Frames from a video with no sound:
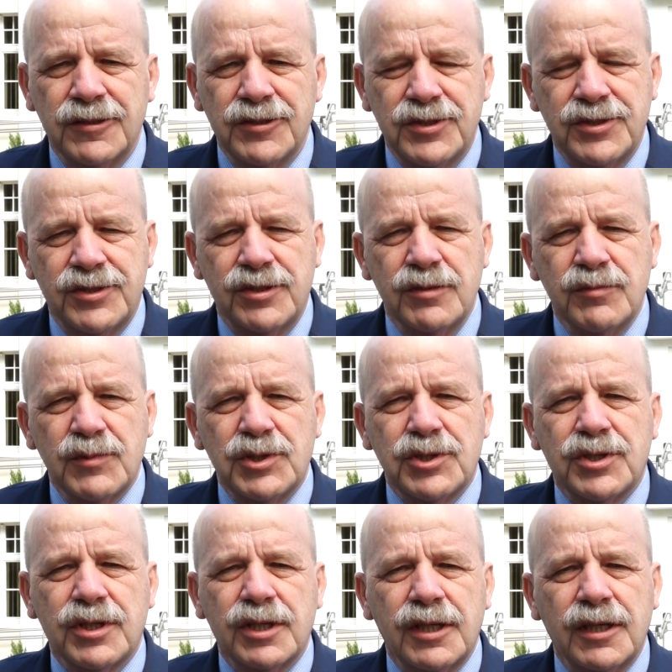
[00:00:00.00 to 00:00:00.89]
z tym,
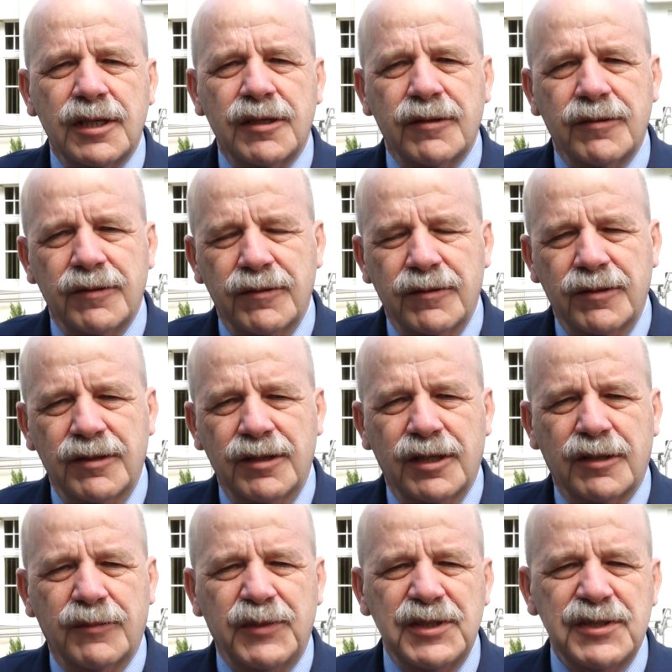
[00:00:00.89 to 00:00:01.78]
że
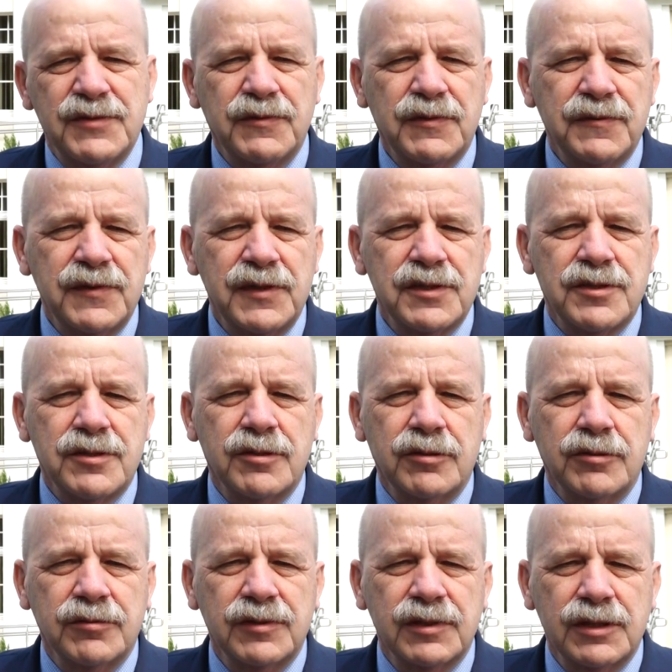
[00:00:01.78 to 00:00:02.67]
jak Państwo
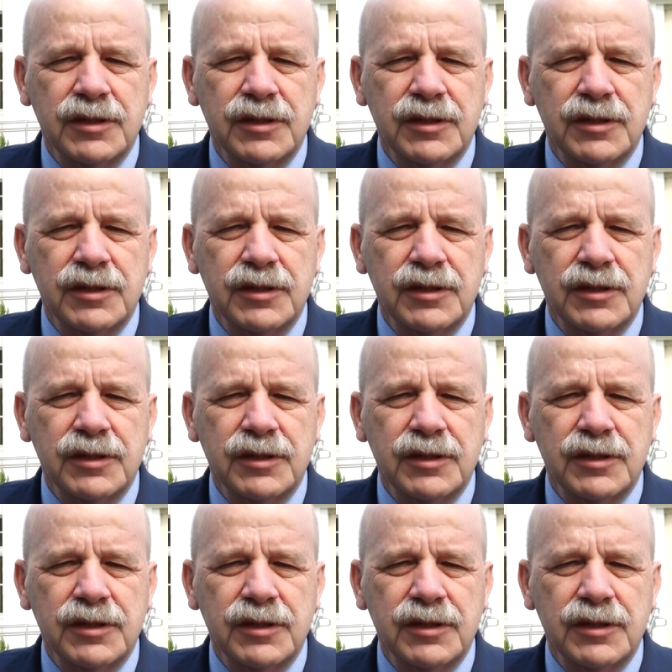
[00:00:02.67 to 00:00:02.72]
wiedzą,